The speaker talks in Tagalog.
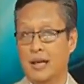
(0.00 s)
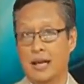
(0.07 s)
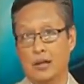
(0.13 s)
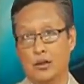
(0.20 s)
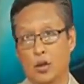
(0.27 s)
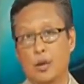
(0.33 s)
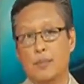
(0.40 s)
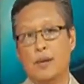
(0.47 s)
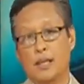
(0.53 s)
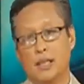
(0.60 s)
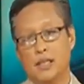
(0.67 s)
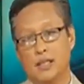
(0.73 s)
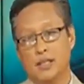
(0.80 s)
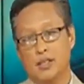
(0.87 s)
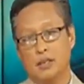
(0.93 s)
Uh,
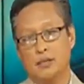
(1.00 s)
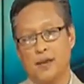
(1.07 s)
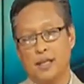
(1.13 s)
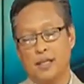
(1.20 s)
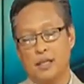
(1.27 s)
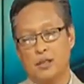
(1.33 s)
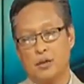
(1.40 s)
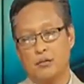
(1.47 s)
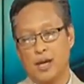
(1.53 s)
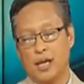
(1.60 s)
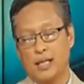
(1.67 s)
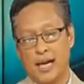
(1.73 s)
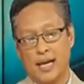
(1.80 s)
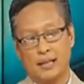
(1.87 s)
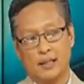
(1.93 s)
normally, the disadvantage of
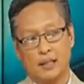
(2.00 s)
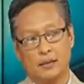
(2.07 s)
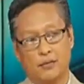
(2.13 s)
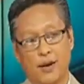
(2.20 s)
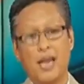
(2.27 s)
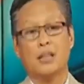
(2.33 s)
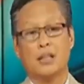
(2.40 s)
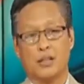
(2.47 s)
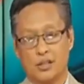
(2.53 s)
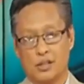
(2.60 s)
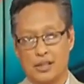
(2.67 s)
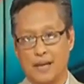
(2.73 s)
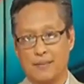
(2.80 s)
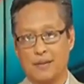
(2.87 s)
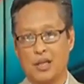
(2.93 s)
right-handed fighters
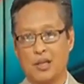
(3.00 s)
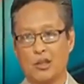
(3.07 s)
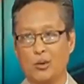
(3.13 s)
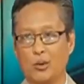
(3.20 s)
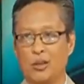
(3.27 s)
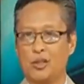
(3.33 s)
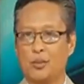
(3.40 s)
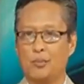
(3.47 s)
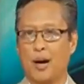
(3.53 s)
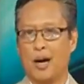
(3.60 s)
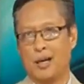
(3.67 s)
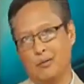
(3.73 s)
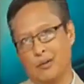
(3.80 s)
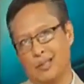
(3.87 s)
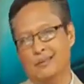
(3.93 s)
is that they can only
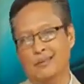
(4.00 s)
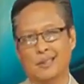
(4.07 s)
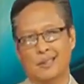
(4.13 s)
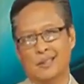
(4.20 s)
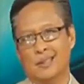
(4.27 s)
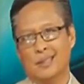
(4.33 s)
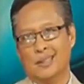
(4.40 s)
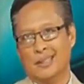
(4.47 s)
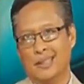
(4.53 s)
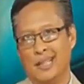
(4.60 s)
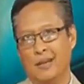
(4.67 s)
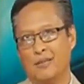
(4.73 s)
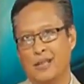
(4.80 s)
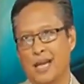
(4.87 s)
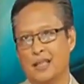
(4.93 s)
spar with
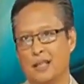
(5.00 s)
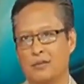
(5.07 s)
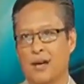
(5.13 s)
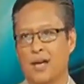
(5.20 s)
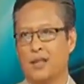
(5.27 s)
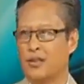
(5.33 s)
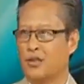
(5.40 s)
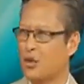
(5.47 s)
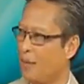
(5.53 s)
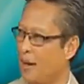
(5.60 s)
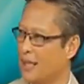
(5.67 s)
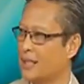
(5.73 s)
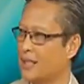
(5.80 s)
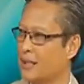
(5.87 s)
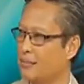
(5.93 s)
left-handed fighters so
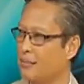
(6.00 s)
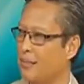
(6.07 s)
much.